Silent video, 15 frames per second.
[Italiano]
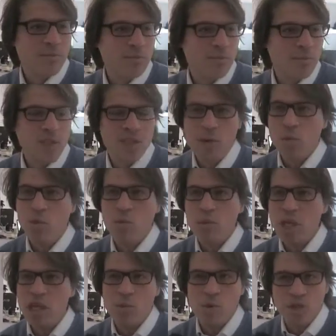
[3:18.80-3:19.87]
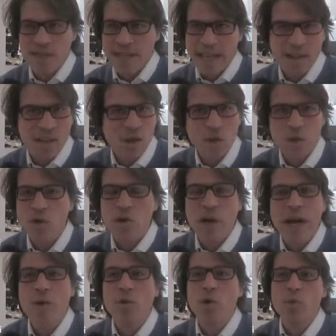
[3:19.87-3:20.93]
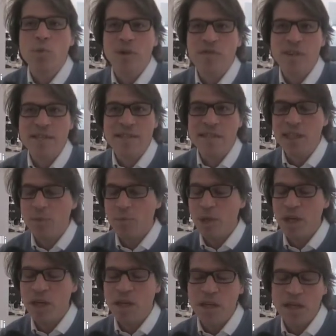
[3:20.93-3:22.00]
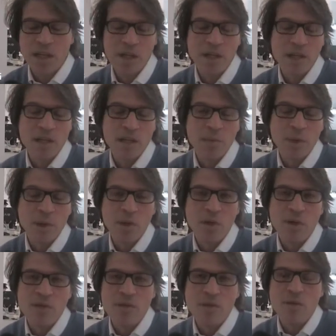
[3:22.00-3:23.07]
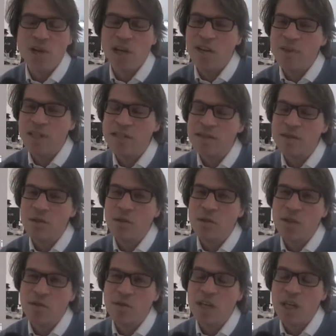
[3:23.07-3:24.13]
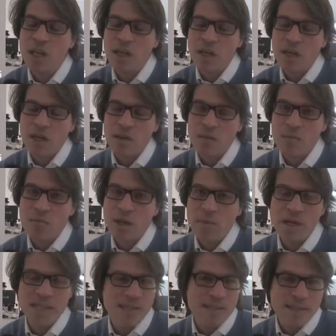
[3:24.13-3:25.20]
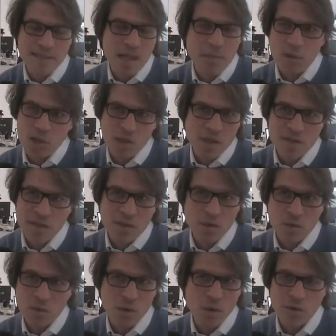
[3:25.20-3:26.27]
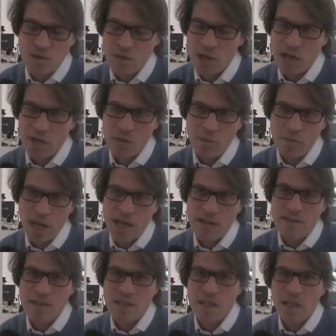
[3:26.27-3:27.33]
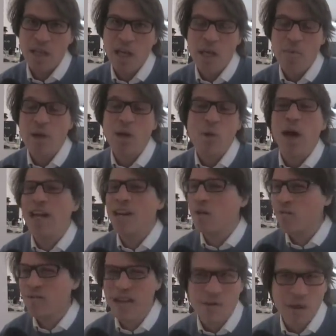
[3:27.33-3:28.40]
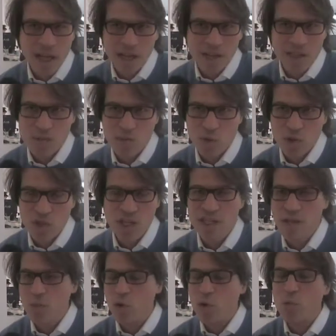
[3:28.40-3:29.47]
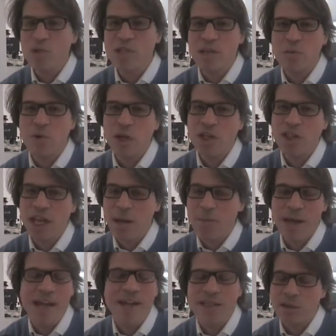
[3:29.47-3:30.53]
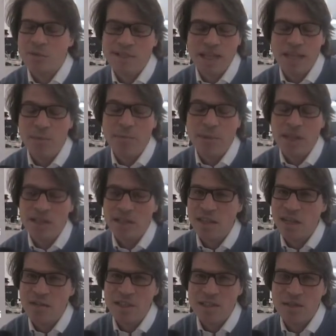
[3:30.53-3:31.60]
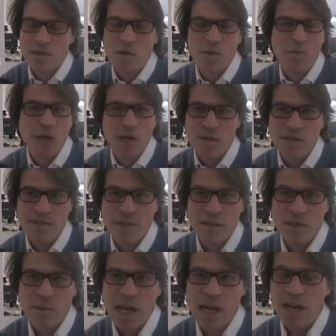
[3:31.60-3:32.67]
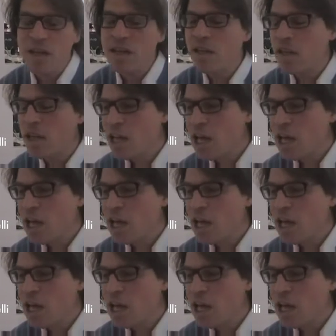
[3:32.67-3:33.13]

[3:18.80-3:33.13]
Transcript: diciamo un minimo di 7-8 euro per visita per, eh, per, quello che sono rilevazioni eh, abbastanza semplici, nel senso non sono questionari complessi per i quali non vi è una grandissima urgenza, per cui possiamo lasciare aperta questa campagna di rilevazione un paio di settimane